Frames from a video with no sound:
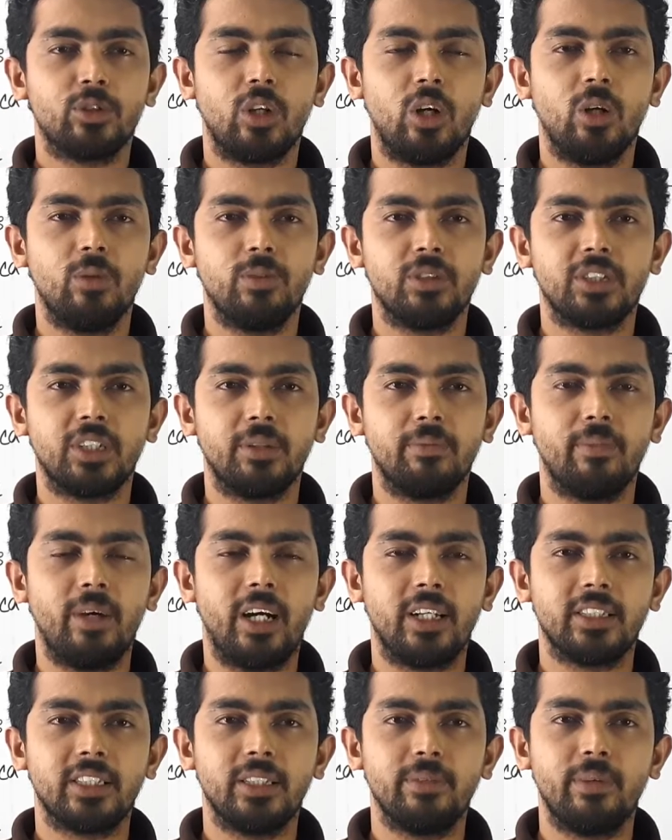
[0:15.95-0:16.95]
সমাবেশের
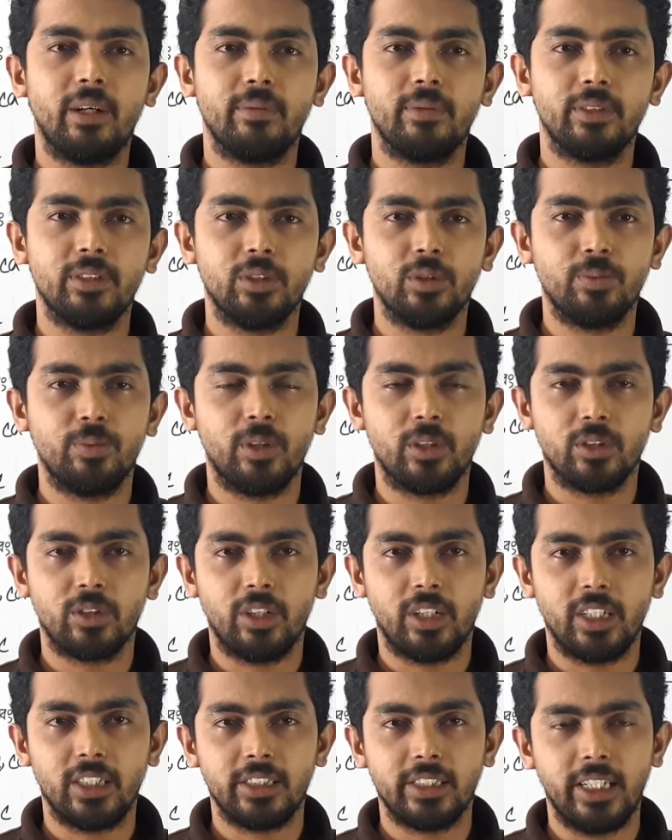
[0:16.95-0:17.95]
মান কিভাবে নিরূপণ
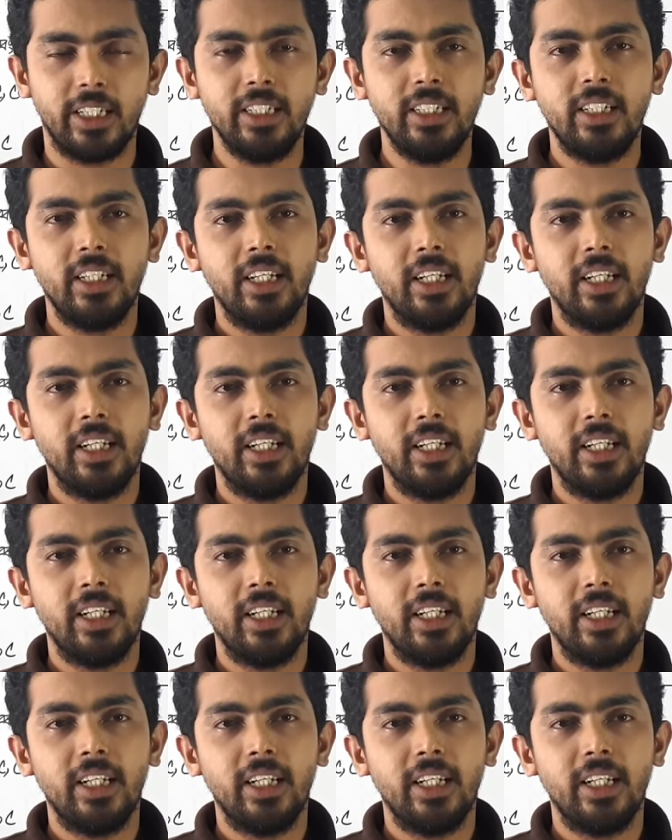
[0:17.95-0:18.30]
করা যায়